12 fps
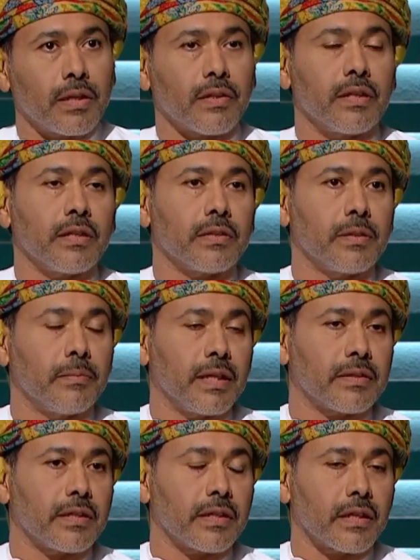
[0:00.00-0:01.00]
وايضا يتم
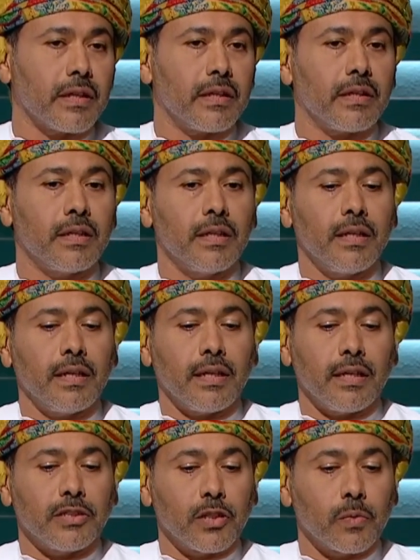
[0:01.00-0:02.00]
عن طريق
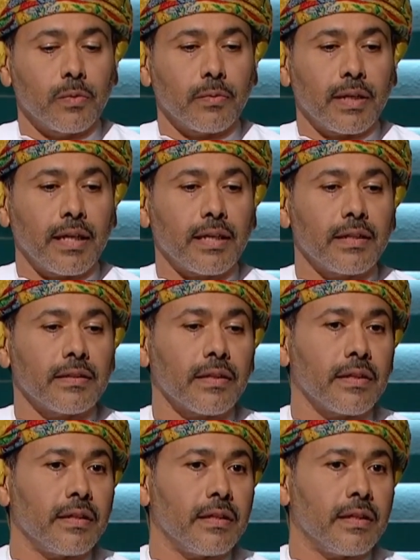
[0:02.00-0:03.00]
الجو ولكن
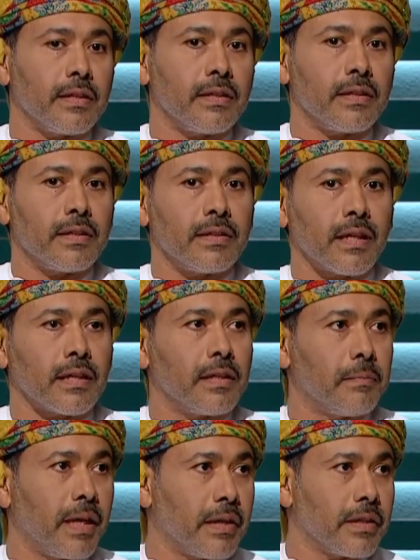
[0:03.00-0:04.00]
تظل النقل
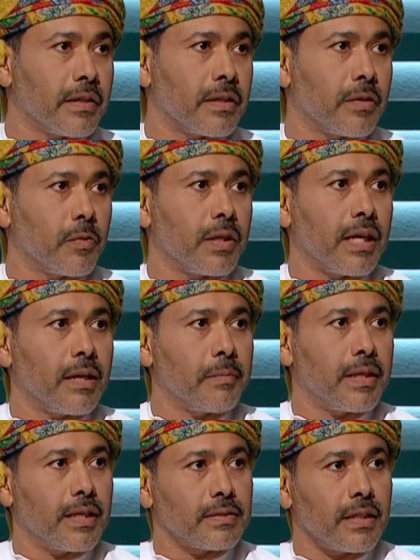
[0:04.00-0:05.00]
البحري هو
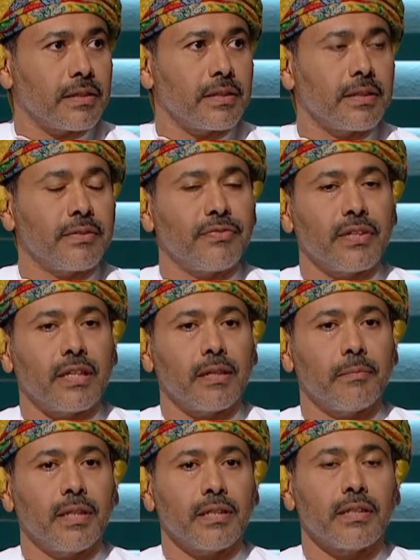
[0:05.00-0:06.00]
العامل الاساسي في
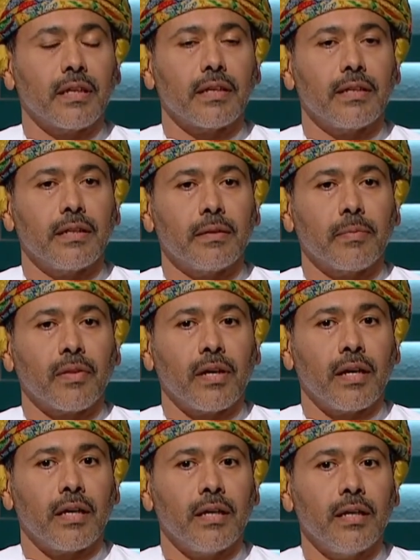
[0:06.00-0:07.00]
عمليه نقل
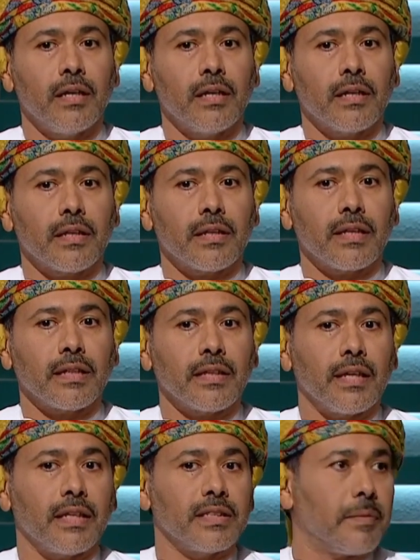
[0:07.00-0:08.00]
البضائع ذات
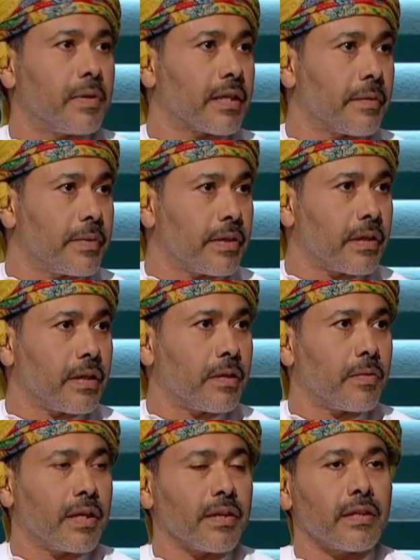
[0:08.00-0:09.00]
الأحجام الكبيرة
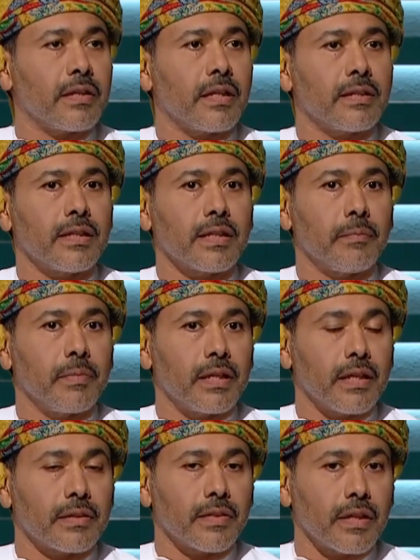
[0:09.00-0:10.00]
وأيضا ذات
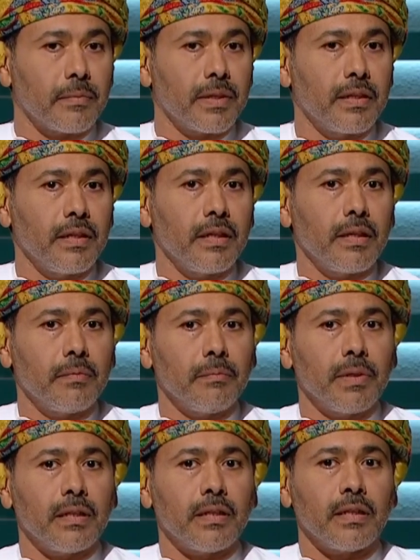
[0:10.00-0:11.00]
الكميات الضخمة
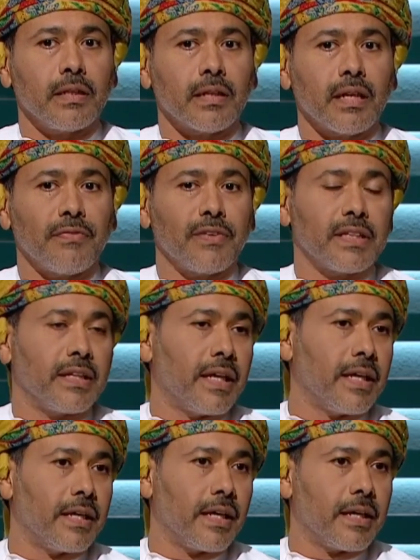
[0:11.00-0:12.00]
من كافة
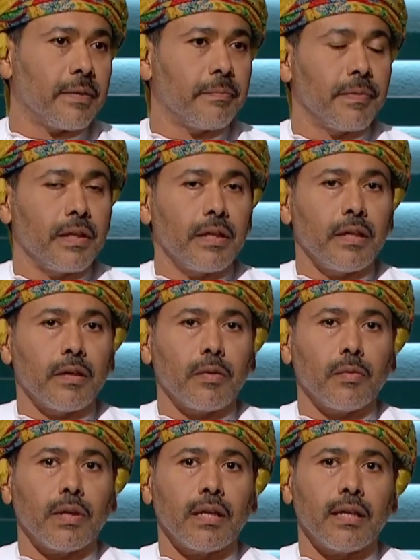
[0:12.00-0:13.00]
أنحاء العالم نعم.
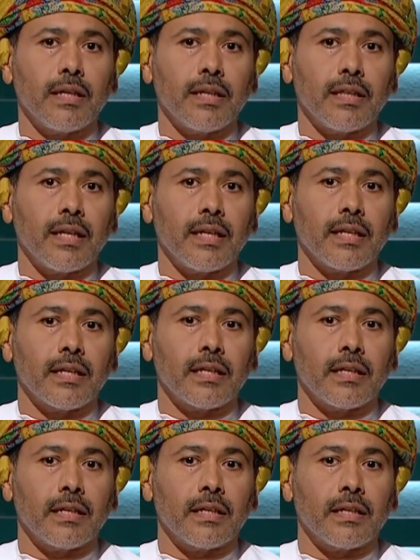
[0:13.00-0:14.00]
ولذلك
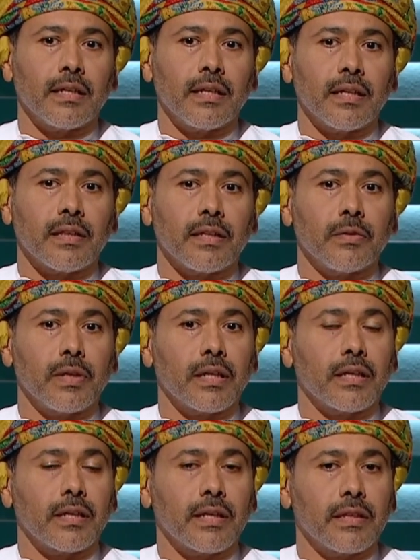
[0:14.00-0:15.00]
آه، أيضا
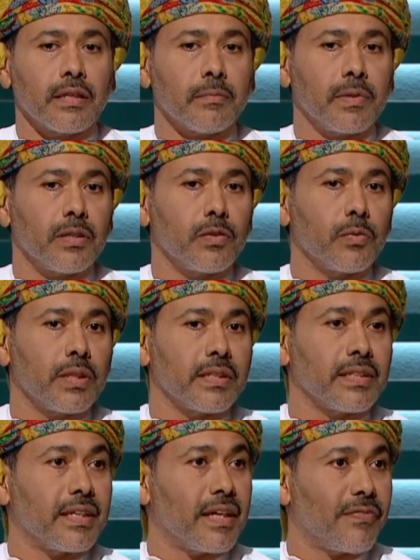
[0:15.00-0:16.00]
هناك كثير من الدول
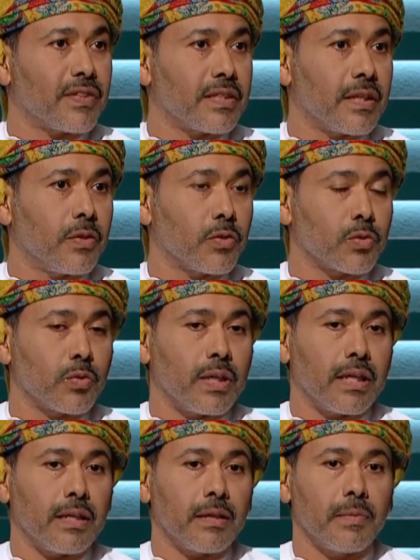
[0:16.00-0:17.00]
تتنافس على
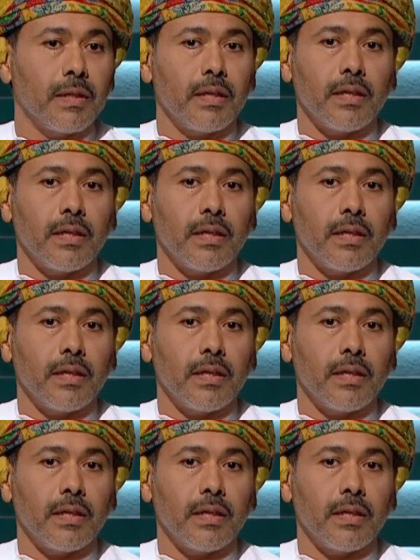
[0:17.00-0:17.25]
الحصول على